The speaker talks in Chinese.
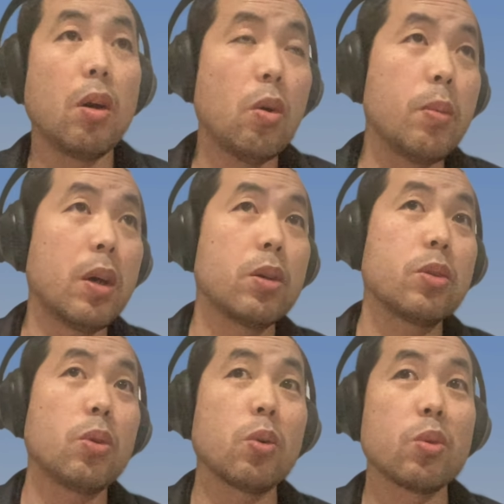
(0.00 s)
欧
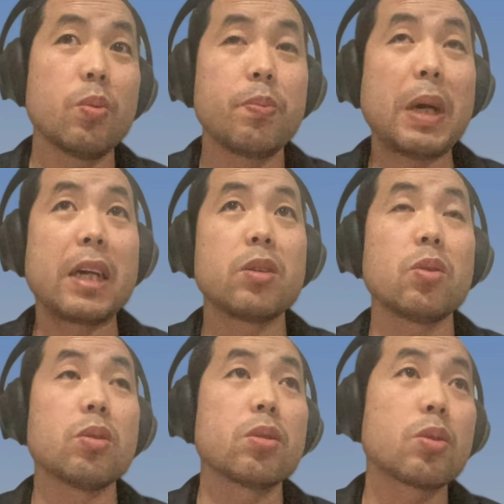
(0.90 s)
盟又把这
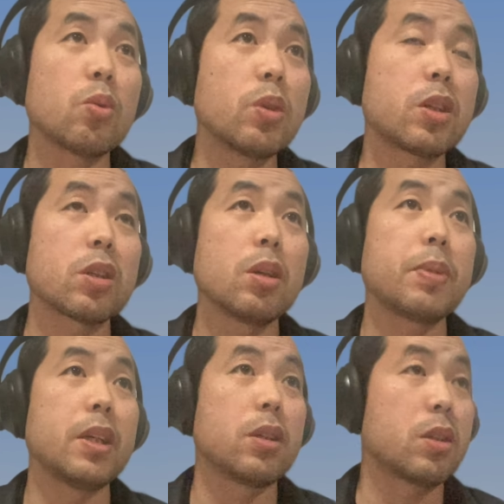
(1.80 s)
种工业制
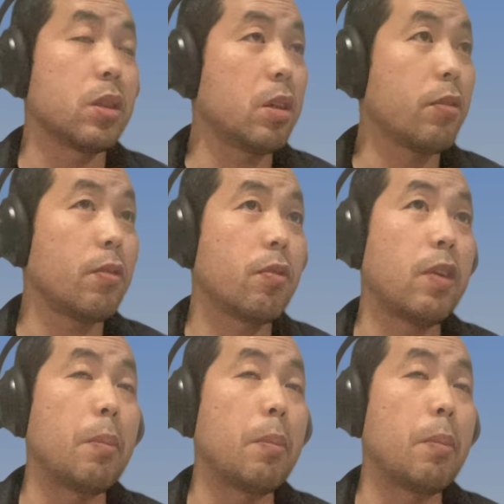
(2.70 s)
成品直接